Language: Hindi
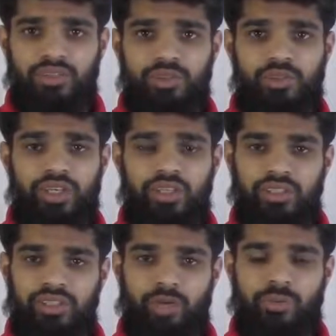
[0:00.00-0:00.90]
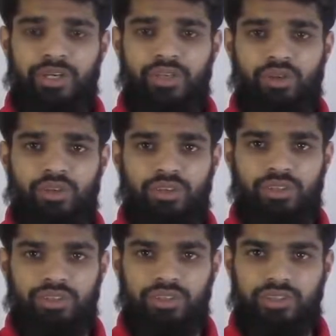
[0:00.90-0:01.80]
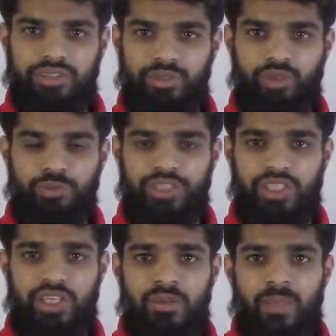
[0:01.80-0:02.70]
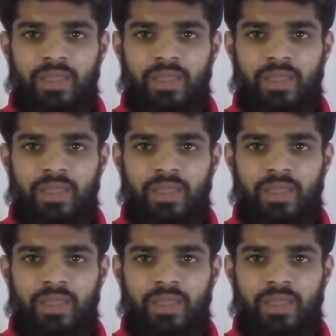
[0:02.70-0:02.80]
यू कैन कमेंट ऑन आवर यूट्यूब चैनल